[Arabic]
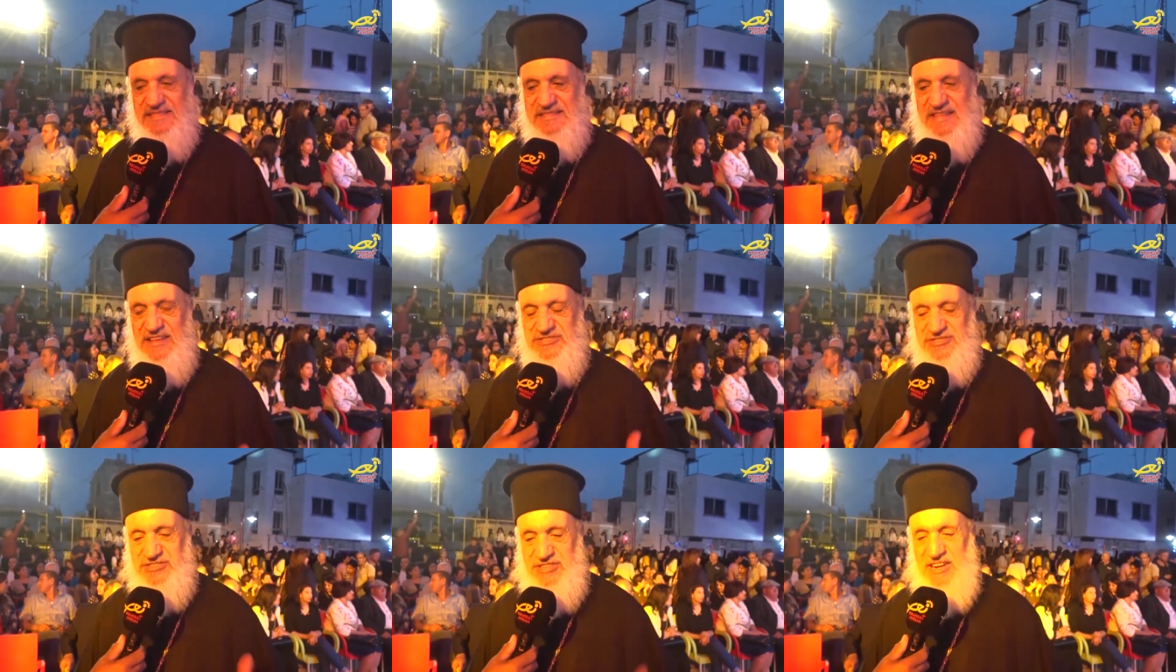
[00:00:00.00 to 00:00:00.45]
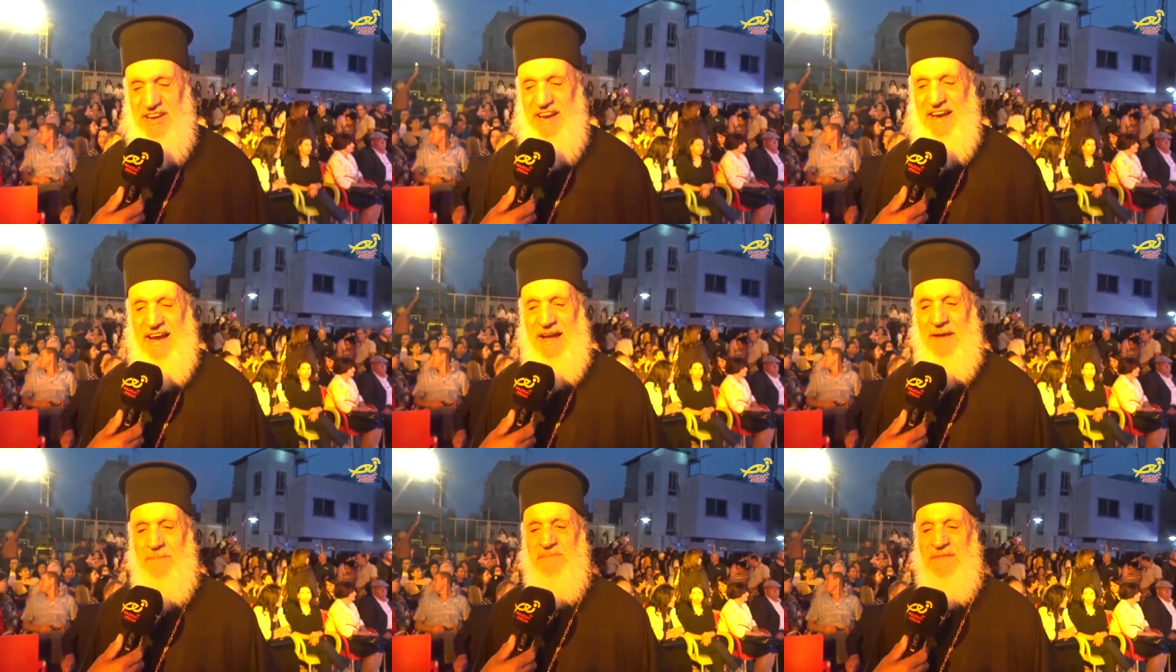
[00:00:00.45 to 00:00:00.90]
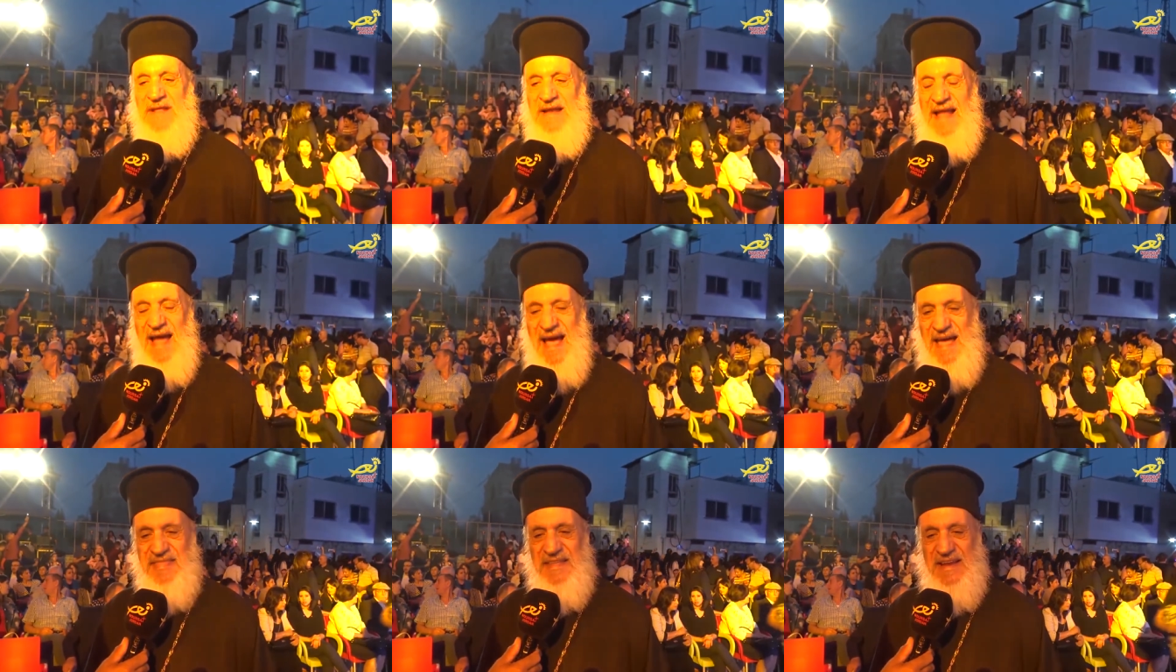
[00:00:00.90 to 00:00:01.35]
لتشجيع
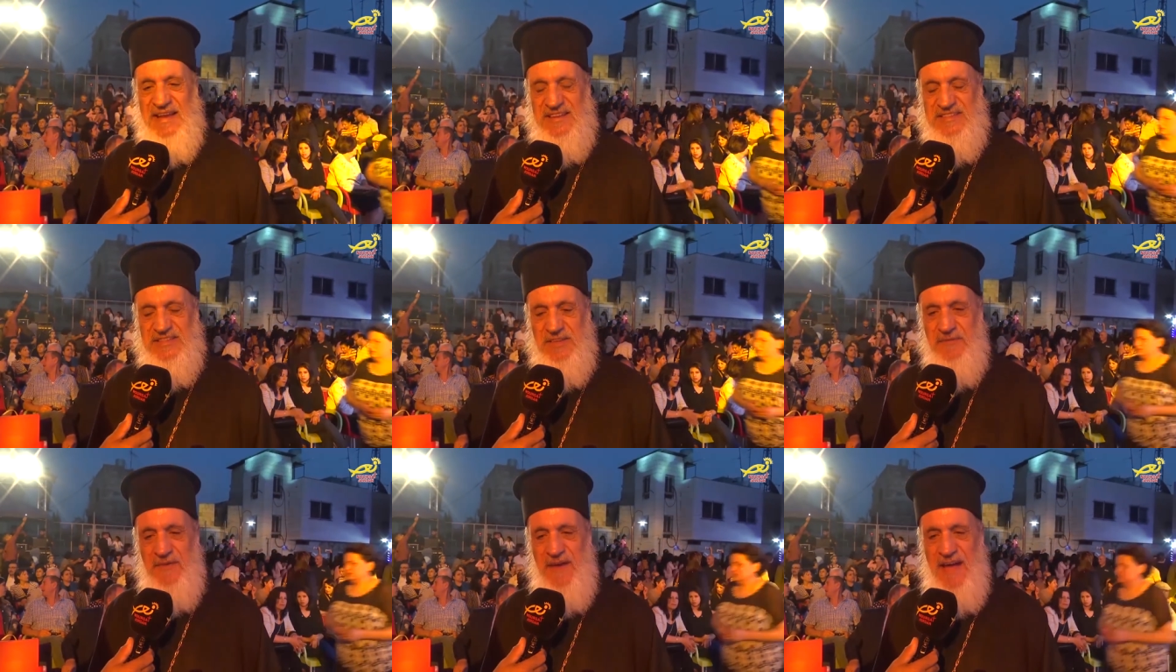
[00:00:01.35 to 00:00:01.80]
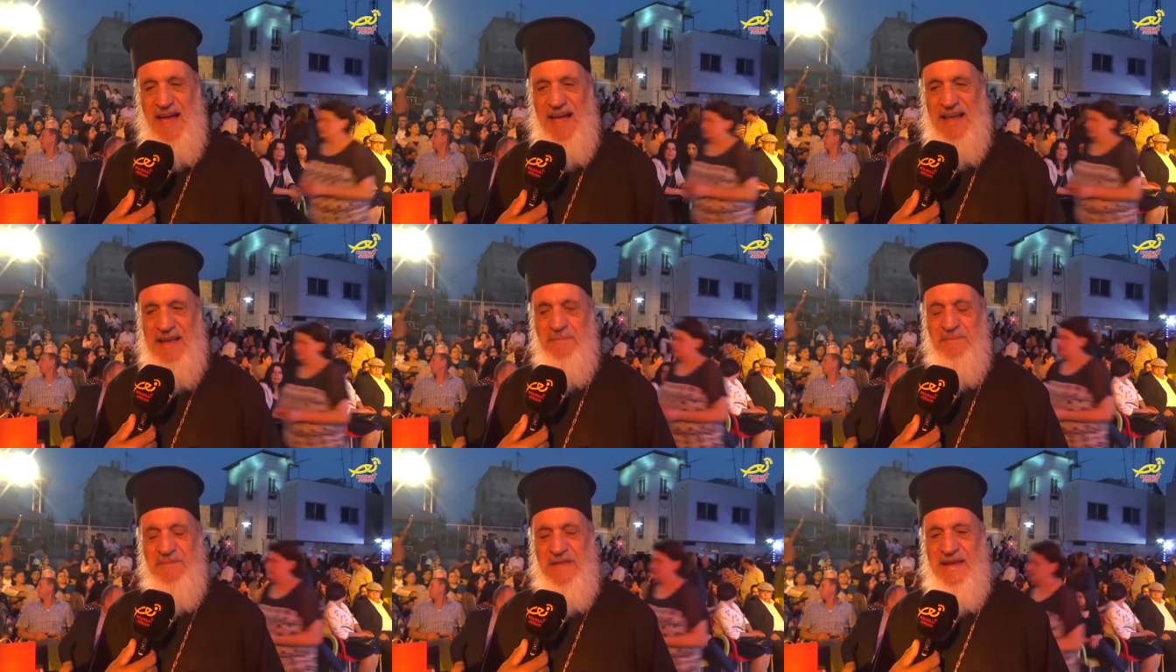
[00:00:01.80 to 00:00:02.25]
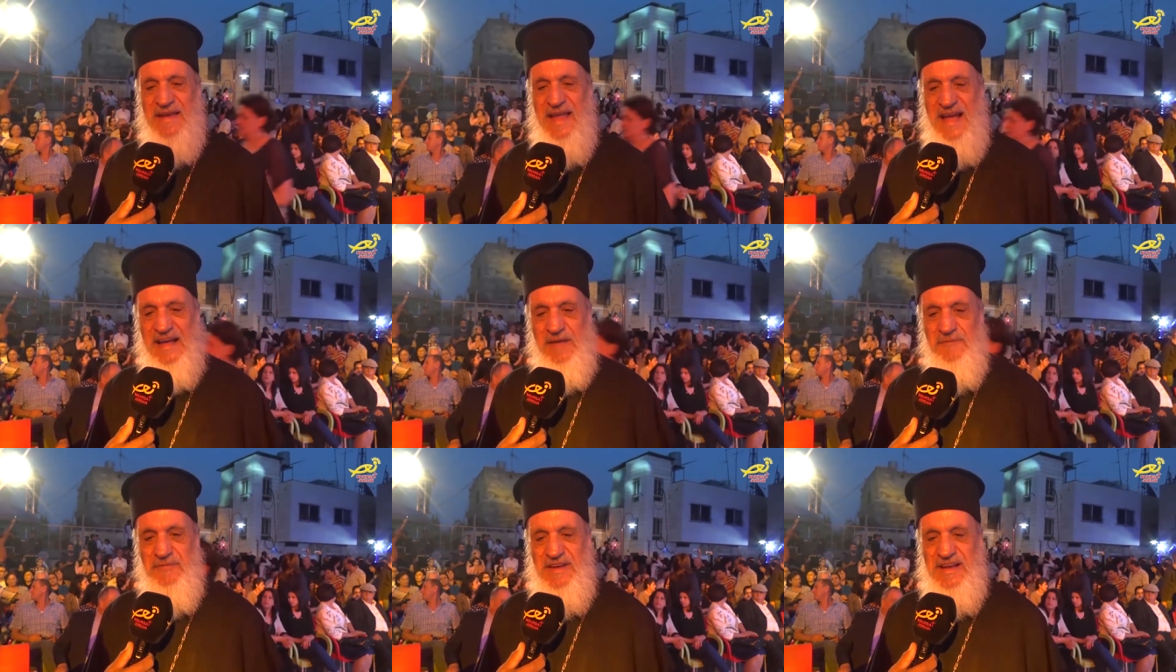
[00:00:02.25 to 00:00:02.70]
لهذا الاحتفال
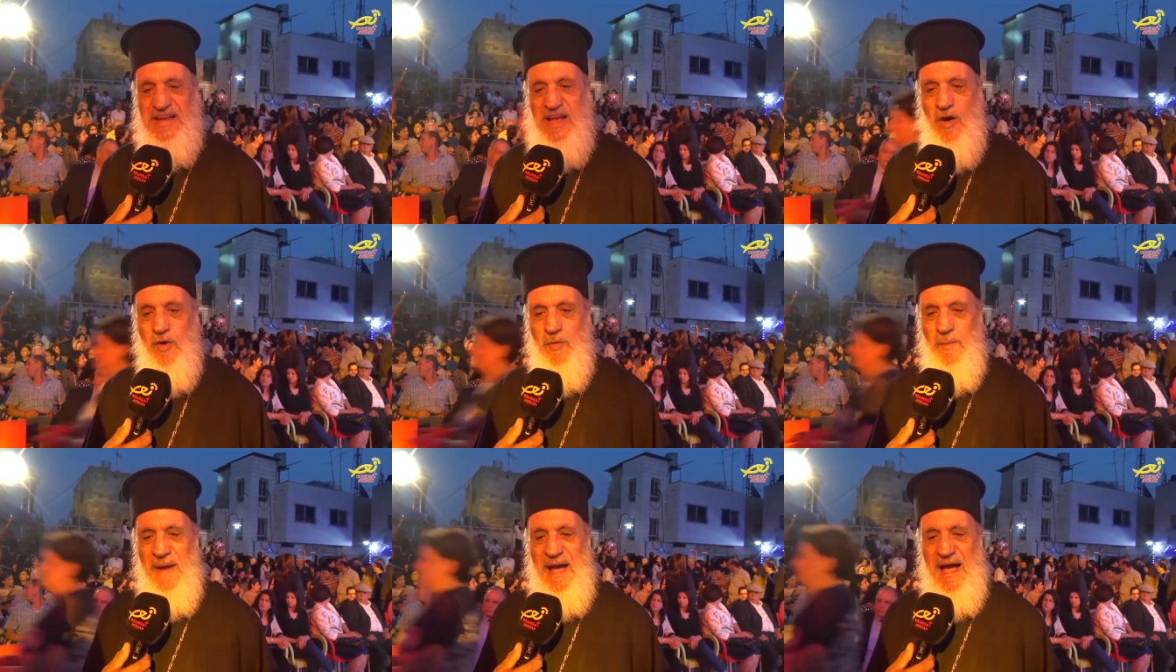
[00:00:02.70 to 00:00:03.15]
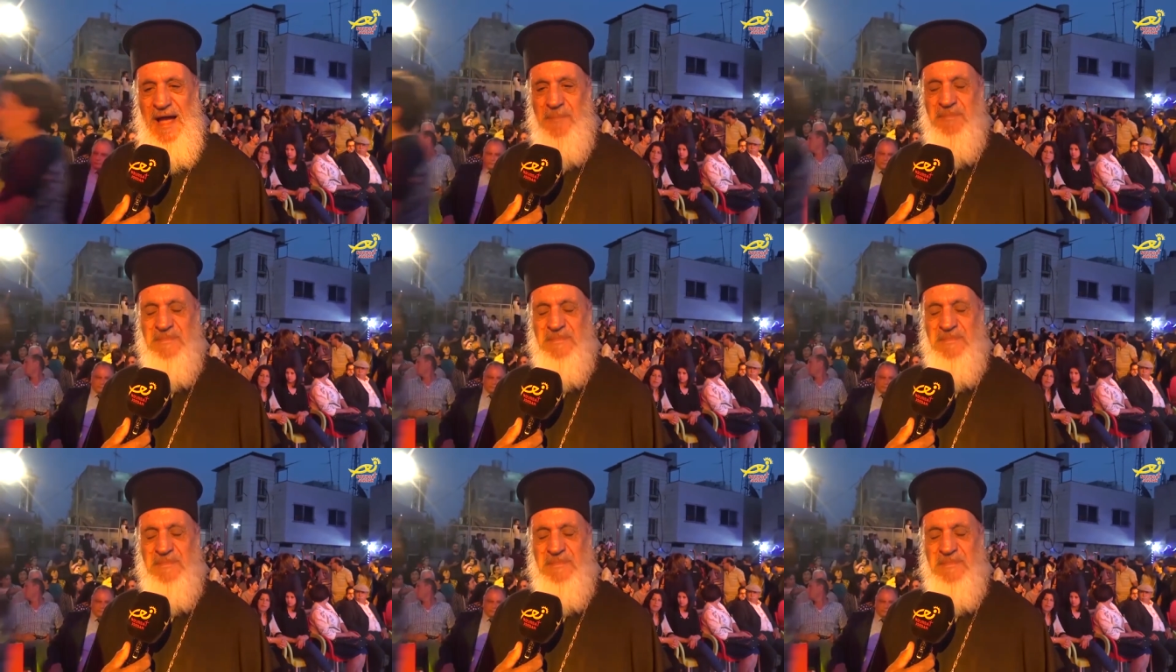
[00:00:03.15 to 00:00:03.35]
نقف اليوم